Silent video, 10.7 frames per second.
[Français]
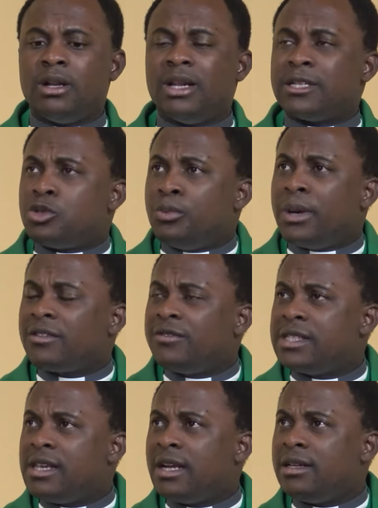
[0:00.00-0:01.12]
La
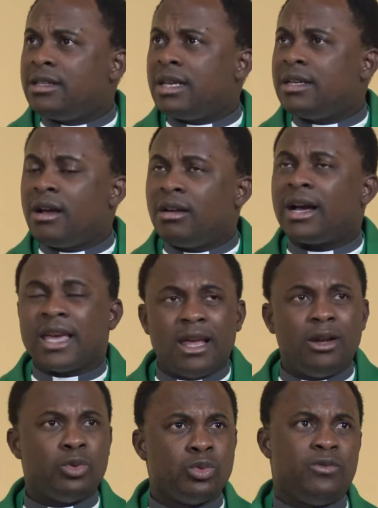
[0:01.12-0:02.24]
superficialité dans laquelle
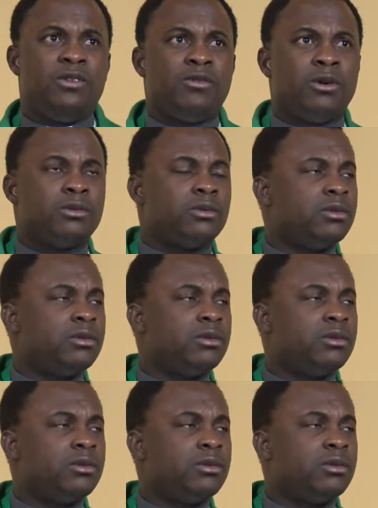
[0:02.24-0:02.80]
nous vivons.